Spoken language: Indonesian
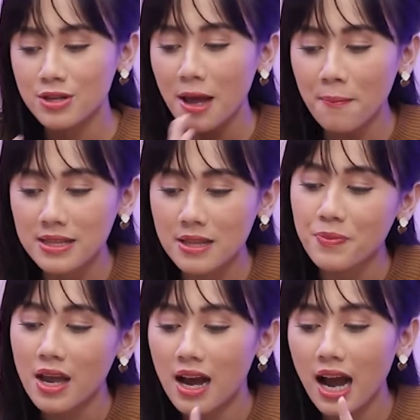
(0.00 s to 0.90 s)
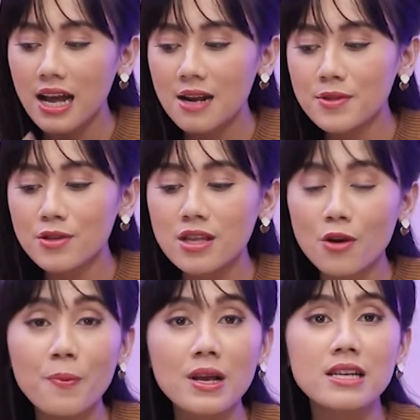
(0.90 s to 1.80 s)
Kenapa nih? Karena menurut
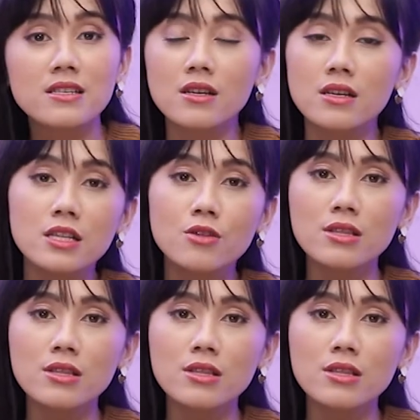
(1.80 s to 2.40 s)
aku packaging itu